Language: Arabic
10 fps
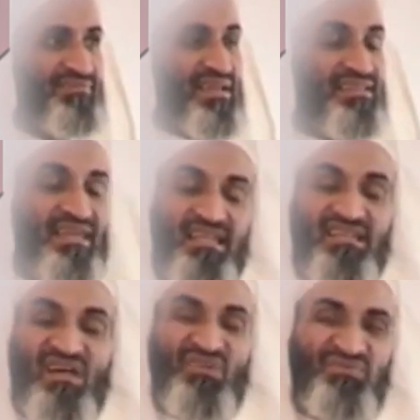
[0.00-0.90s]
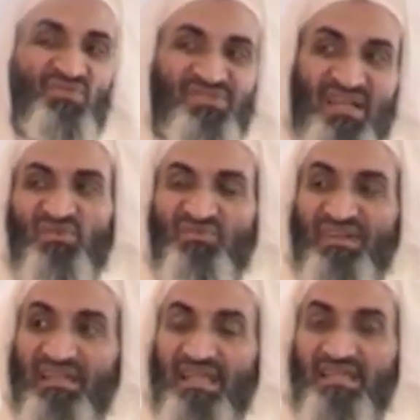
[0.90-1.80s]
فلذلك الفرصة
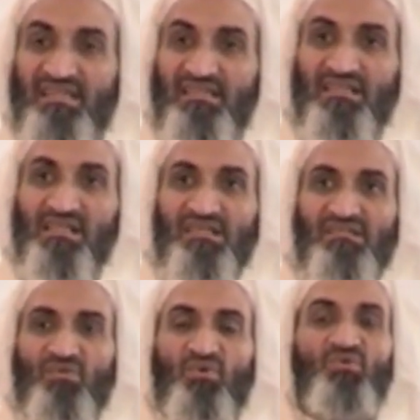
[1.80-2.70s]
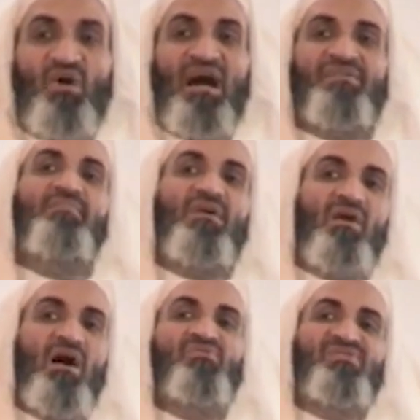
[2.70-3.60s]
فعلا تكون أعظم
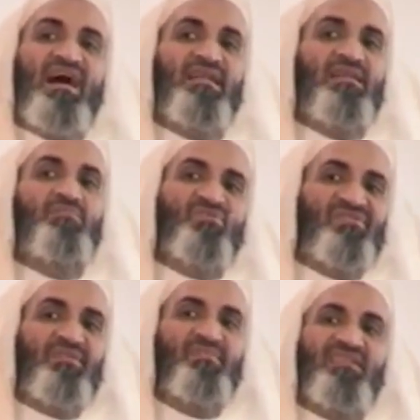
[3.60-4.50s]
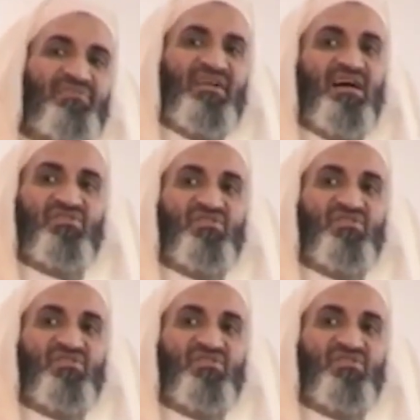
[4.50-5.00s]
وأوسع للمسلمين في هذا